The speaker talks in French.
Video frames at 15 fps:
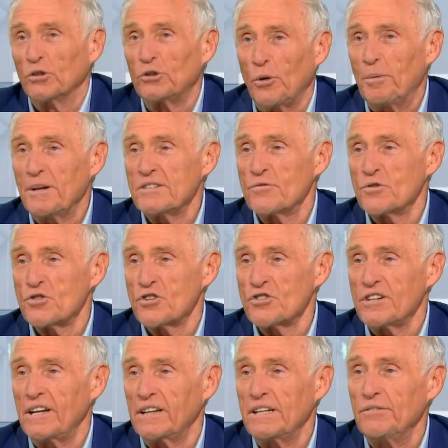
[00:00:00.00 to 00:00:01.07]
entreprise veut
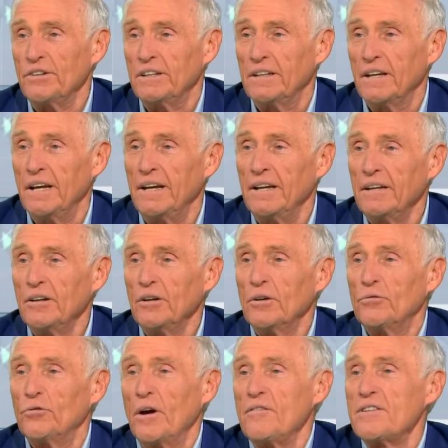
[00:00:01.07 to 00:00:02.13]
changer d'activité,
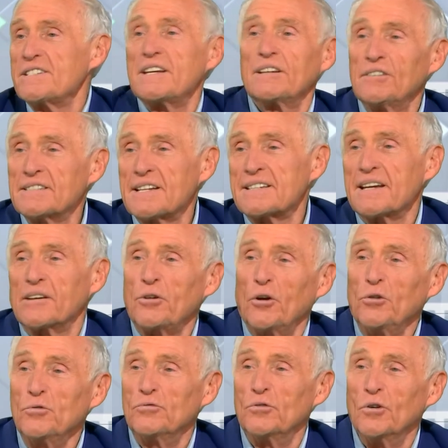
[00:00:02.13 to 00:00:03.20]
veut investir dans un
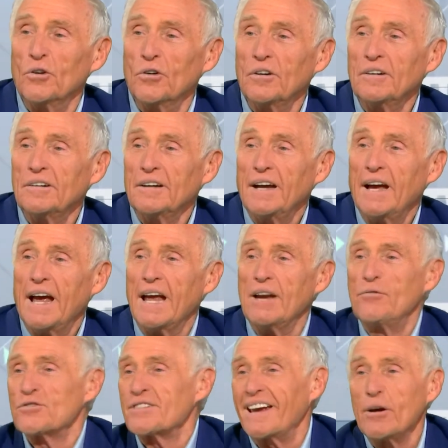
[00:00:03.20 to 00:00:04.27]
secteur nouveau. Exactement.
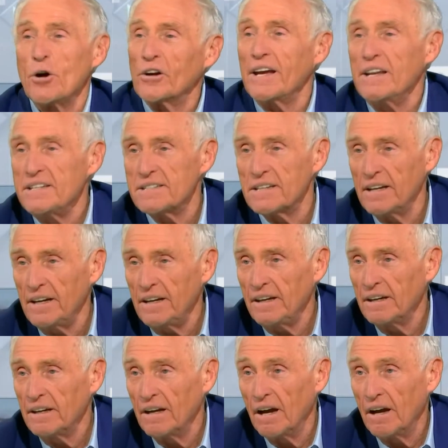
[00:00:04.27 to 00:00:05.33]
Elle veut se
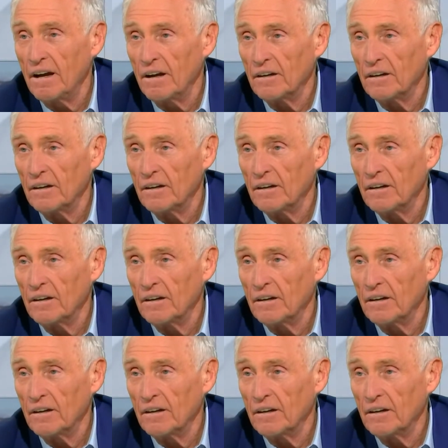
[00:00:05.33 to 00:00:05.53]
réorganiser. Exactement.